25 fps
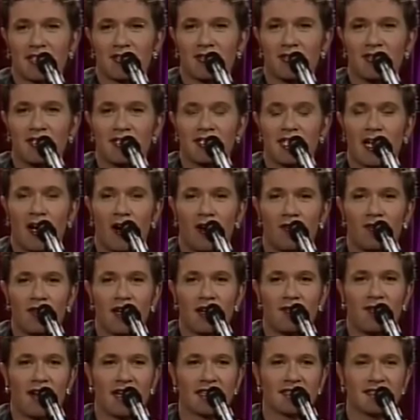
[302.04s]
natürlich auf
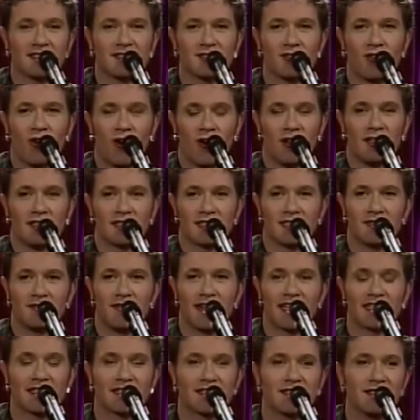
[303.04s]
Erwachsenenrollen
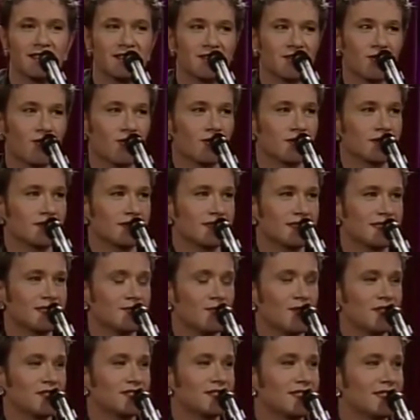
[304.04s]
gewechselt und ich
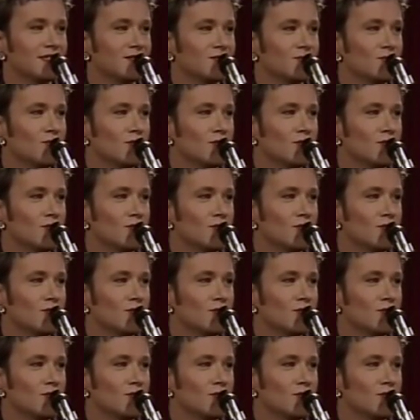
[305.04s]
möchte Ihnen